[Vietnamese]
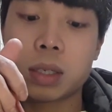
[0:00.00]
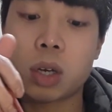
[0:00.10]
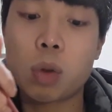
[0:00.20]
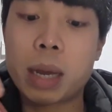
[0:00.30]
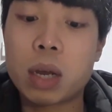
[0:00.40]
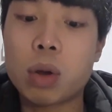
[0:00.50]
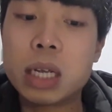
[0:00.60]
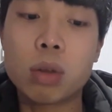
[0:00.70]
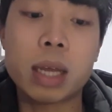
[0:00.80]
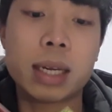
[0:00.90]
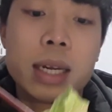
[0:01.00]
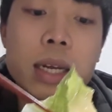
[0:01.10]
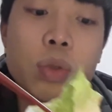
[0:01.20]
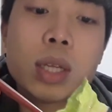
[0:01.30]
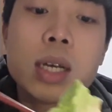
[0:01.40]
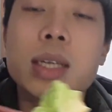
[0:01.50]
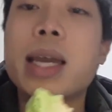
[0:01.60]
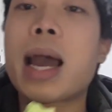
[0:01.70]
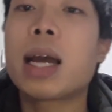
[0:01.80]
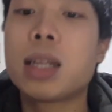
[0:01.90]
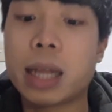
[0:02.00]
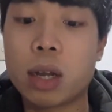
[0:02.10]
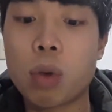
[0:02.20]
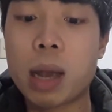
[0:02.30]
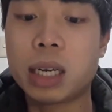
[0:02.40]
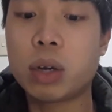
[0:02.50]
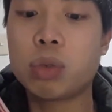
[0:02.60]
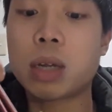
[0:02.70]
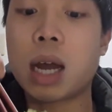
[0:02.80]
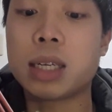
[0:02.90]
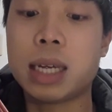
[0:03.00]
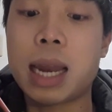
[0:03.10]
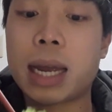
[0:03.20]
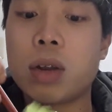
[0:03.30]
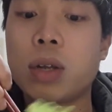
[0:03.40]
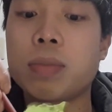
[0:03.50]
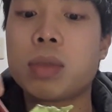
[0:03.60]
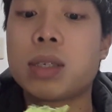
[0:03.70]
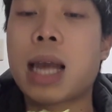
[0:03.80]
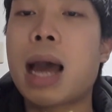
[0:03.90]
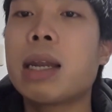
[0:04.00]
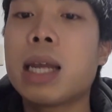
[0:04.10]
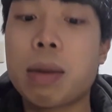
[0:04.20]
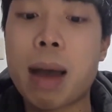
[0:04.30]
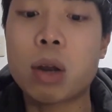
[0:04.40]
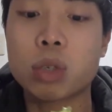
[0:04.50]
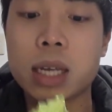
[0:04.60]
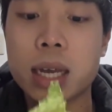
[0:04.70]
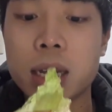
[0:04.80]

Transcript: Hôm nay có nhiều tỉnh thì là tuyết rơi nhẹ. Tỉnh của mình thì có chung là chỉ lạnh thôi. Sáng đi là ba độ C.